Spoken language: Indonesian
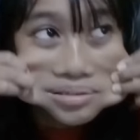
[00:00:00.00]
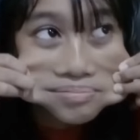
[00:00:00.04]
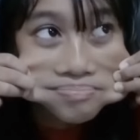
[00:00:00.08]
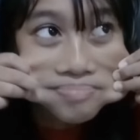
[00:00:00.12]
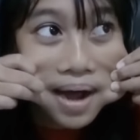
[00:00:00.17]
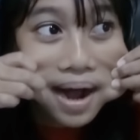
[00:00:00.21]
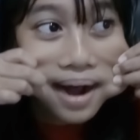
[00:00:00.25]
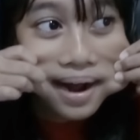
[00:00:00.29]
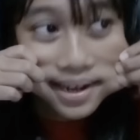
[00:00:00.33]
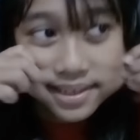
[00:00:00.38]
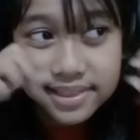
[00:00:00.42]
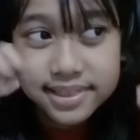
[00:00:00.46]

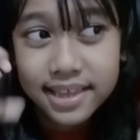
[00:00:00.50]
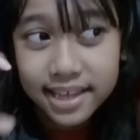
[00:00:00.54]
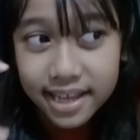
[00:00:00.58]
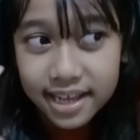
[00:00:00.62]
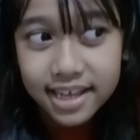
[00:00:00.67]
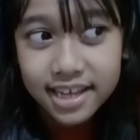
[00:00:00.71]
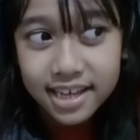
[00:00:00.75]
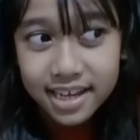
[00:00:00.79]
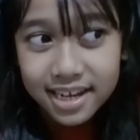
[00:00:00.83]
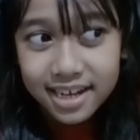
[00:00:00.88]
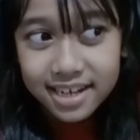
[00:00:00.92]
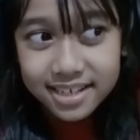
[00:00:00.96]
kid banget
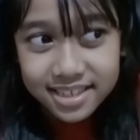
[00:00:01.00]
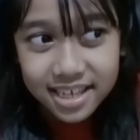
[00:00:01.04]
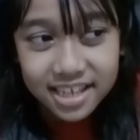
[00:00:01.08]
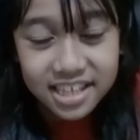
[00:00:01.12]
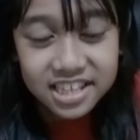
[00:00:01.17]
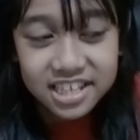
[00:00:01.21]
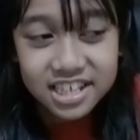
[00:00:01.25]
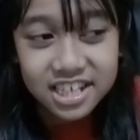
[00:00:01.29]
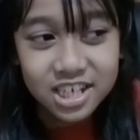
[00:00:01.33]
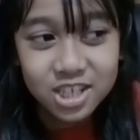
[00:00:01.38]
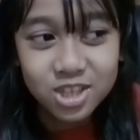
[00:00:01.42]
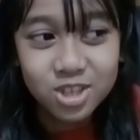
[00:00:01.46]

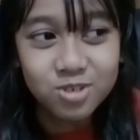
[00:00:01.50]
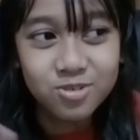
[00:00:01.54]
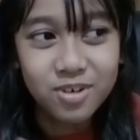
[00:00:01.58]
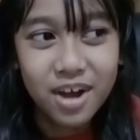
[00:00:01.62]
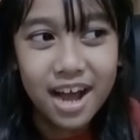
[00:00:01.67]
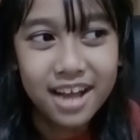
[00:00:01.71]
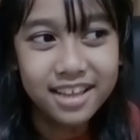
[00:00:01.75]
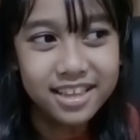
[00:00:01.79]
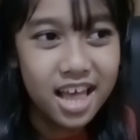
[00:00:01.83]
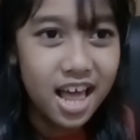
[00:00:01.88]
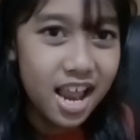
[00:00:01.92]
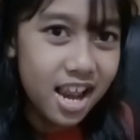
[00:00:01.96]
dan itu
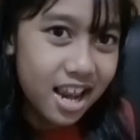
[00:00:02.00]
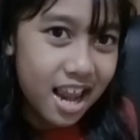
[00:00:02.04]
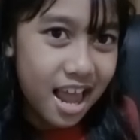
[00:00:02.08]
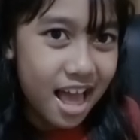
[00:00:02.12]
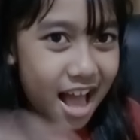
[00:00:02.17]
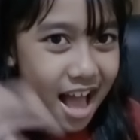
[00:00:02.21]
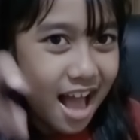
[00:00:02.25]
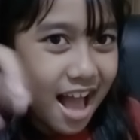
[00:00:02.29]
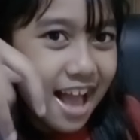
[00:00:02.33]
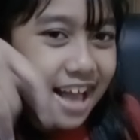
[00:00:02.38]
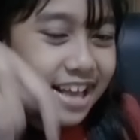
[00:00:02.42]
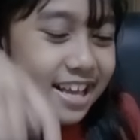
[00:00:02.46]

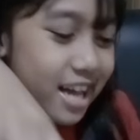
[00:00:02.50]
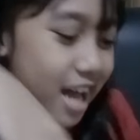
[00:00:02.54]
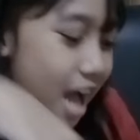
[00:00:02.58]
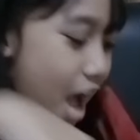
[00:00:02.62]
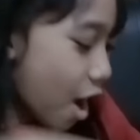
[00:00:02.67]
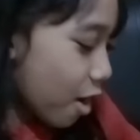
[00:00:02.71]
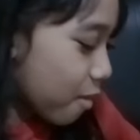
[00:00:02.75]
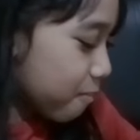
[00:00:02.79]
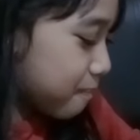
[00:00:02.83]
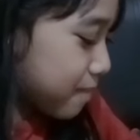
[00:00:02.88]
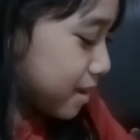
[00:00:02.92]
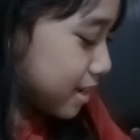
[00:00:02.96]
adalah yang
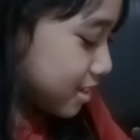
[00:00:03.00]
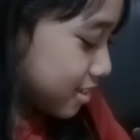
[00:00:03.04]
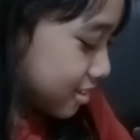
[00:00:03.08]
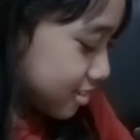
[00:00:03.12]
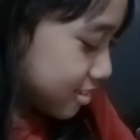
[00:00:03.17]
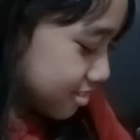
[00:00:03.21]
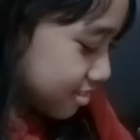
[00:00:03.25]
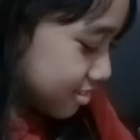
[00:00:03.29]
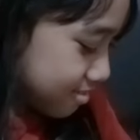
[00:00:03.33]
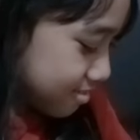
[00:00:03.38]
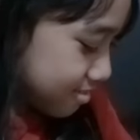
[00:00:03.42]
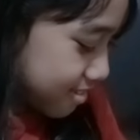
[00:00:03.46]
aku
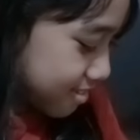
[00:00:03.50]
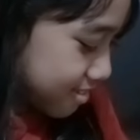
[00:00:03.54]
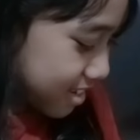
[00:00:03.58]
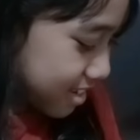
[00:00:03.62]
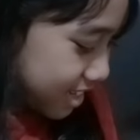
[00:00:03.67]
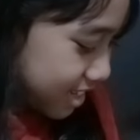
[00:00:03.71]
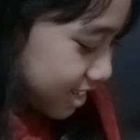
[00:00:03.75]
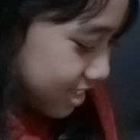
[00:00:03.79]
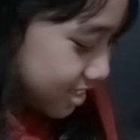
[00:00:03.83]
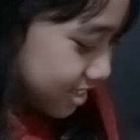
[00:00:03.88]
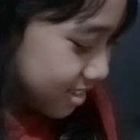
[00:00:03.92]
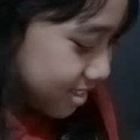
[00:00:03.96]
paling
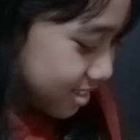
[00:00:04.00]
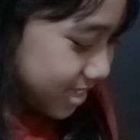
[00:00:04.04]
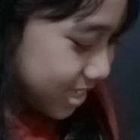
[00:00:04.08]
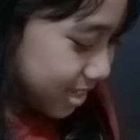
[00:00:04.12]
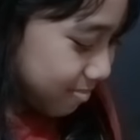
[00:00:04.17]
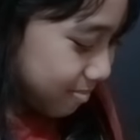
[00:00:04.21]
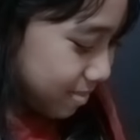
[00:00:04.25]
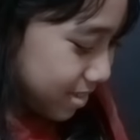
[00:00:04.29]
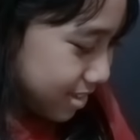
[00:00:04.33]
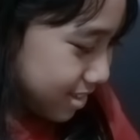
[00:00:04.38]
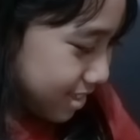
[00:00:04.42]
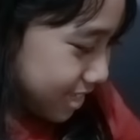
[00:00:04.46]
suka itu
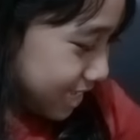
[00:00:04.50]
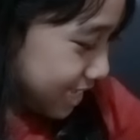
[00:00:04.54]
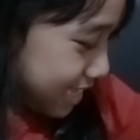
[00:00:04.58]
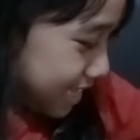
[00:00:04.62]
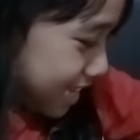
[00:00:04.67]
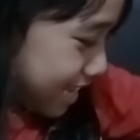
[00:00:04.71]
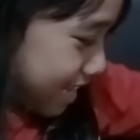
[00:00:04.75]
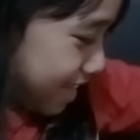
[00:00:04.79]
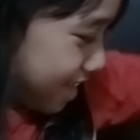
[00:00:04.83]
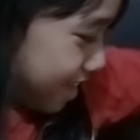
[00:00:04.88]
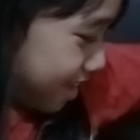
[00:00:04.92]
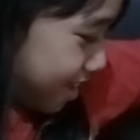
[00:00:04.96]
yang mana
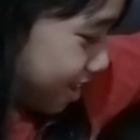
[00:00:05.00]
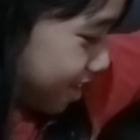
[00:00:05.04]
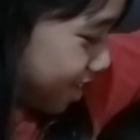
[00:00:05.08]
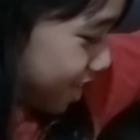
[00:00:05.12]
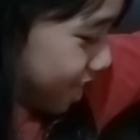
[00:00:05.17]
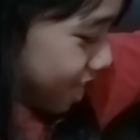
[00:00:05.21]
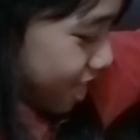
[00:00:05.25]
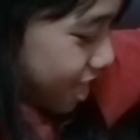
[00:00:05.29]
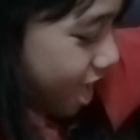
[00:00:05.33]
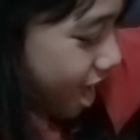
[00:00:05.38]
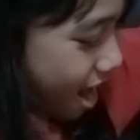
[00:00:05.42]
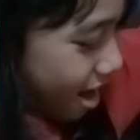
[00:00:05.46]
ya
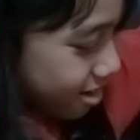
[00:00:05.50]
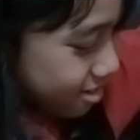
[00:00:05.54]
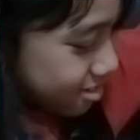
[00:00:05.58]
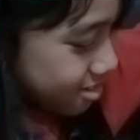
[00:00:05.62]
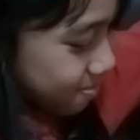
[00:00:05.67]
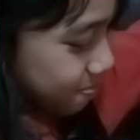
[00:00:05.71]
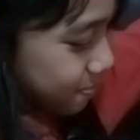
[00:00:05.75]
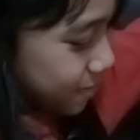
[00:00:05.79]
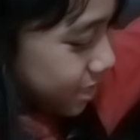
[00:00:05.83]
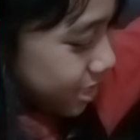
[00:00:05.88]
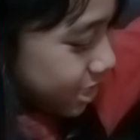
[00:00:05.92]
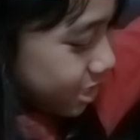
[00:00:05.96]
aku
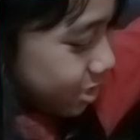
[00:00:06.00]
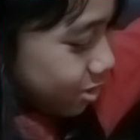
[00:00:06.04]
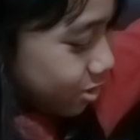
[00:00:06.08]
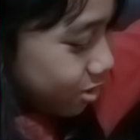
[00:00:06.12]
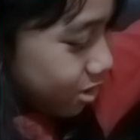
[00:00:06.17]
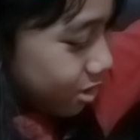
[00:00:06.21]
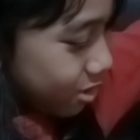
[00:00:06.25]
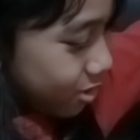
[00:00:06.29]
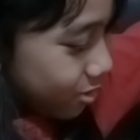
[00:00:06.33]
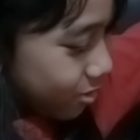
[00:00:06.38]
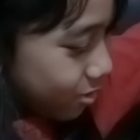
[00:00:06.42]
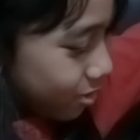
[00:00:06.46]
pilih
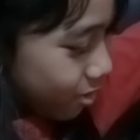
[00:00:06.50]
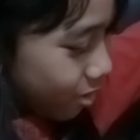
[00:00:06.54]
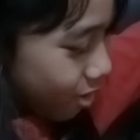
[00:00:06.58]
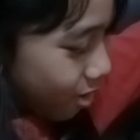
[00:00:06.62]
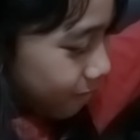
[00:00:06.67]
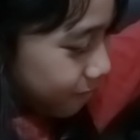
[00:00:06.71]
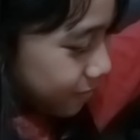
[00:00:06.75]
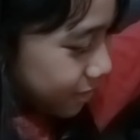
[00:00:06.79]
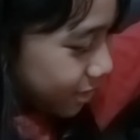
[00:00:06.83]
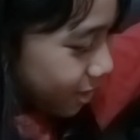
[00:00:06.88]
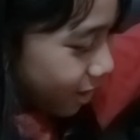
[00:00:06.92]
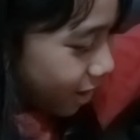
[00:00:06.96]
dulu
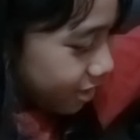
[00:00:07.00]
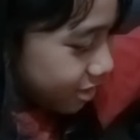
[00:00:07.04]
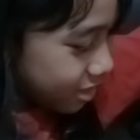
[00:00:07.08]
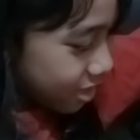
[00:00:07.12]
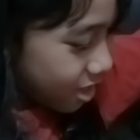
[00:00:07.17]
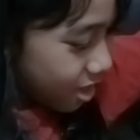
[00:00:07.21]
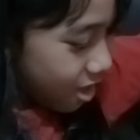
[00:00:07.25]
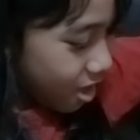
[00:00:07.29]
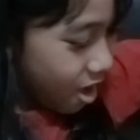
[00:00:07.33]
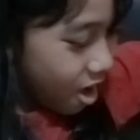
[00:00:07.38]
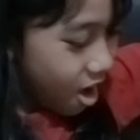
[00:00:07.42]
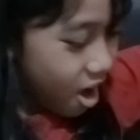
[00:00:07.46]
oh my god
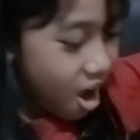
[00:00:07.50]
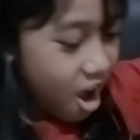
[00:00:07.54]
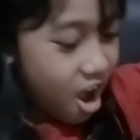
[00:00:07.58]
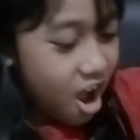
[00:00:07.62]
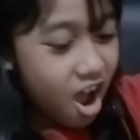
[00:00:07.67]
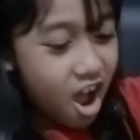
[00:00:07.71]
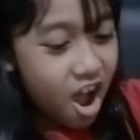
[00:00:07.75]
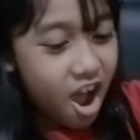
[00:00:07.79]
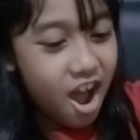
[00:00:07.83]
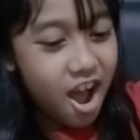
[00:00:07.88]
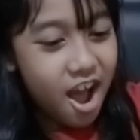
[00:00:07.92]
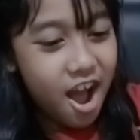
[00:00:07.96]

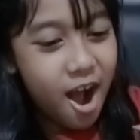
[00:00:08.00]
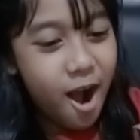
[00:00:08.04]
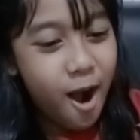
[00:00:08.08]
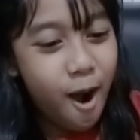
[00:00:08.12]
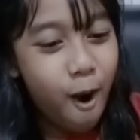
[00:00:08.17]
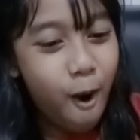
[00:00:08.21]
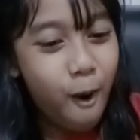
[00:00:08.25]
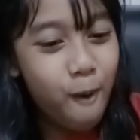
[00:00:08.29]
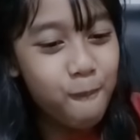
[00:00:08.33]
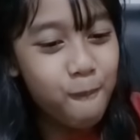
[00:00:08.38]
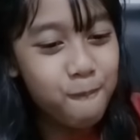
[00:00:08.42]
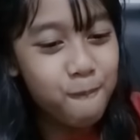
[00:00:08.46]

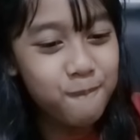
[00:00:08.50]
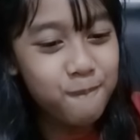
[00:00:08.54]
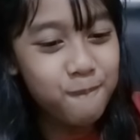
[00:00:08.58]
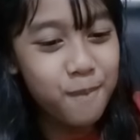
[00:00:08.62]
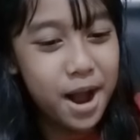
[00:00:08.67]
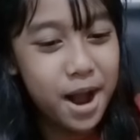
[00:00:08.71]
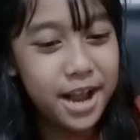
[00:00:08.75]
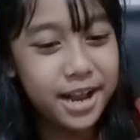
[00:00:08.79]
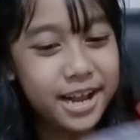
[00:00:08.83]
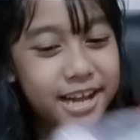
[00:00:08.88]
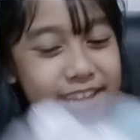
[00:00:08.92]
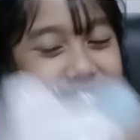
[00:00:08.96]
Oh
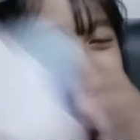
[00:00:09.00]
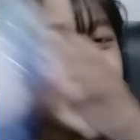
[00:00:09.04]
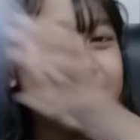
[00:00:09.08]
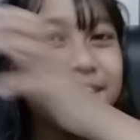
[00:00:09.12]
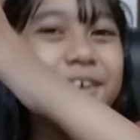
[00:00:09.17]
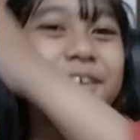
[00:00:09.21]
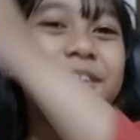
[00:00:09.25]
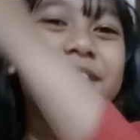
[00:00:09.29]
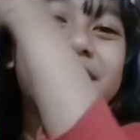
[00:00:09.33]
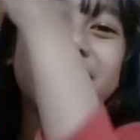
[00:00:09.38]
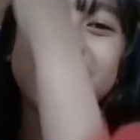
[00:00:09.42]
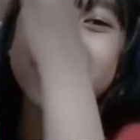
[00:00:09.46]
my god.
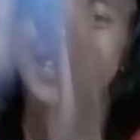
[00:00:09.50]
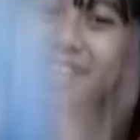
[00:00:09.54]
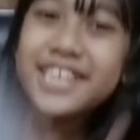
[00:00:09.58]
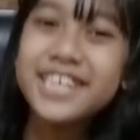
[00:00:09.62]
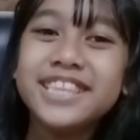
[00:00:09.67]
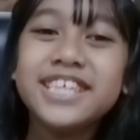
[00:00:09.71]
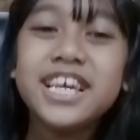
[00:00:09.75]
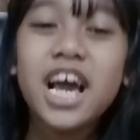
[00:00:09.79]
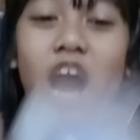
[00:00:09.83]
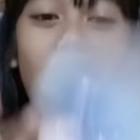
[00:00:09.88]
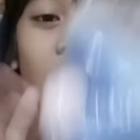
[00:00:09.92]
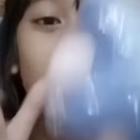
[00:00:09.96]
So,
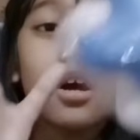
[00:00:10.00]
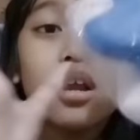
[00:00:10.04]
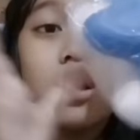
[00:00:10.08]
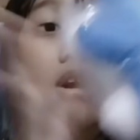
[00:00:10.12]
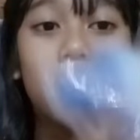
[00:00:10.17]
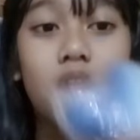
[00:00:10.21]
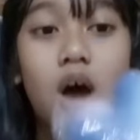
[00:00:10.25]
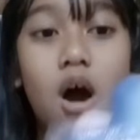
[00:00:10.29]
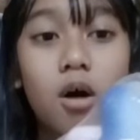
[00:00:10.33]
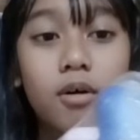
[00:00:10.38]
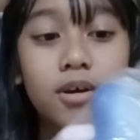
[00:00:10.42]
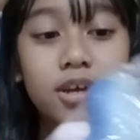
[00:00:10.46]
ini
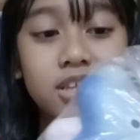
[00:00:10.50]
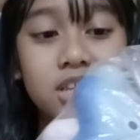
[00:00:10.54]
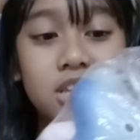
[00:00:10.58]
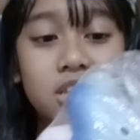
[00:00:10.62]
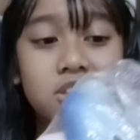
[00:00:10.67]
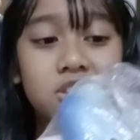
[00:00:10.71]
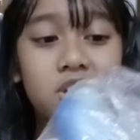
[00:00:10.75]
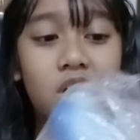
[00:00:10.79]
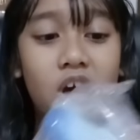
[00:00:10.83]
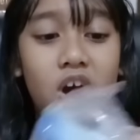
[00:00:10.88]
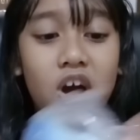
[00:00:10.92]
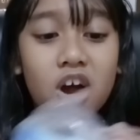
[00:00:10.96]
dia glow, in
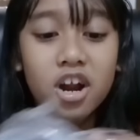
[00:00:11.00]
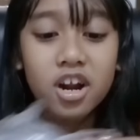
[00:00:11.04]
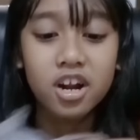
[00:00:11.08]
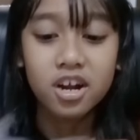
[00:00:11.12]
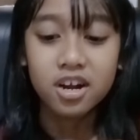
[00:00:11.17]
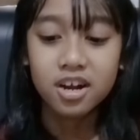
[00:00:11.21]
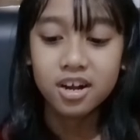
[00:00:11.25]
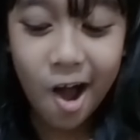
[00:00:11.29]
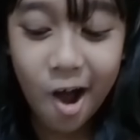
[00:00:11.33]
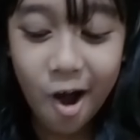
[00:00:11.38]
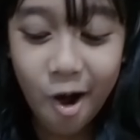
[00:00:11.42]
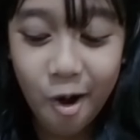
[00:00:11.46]
the
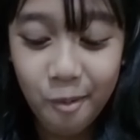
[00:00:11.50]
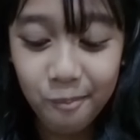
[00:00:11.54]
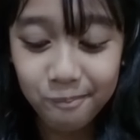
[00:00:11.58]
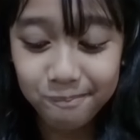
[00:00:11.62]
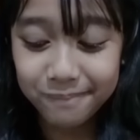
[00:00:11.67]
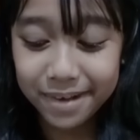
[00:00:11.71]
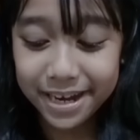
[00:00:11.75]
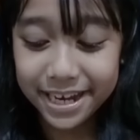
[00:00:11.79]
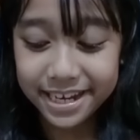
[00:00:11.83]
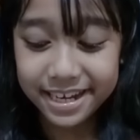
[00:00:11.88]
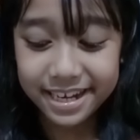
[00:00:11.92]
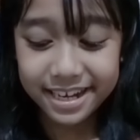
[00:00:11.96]
dark. Oh
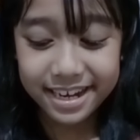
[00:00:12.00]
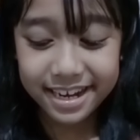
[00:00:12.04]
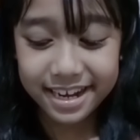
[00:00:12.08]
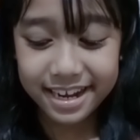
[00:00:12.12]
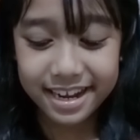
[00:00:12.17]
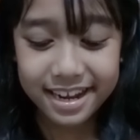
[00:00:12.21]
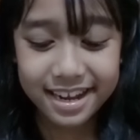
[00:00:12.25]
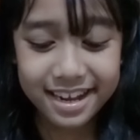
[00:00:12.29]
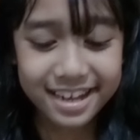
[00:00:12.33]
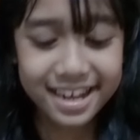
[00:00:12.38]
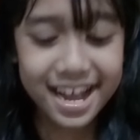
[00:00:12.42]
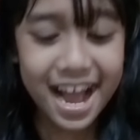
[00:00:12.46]
my
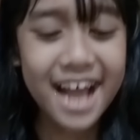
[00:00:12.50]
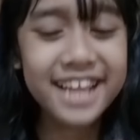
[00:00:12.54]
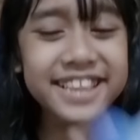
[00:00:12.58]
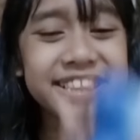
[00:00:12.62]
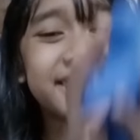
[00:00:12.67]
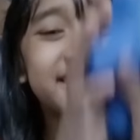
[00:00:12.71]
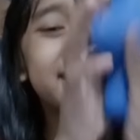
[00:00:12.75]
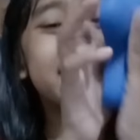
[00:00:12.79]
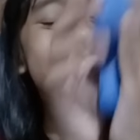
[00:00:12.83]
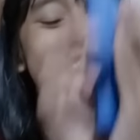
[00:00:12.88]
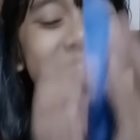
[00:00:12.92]
god.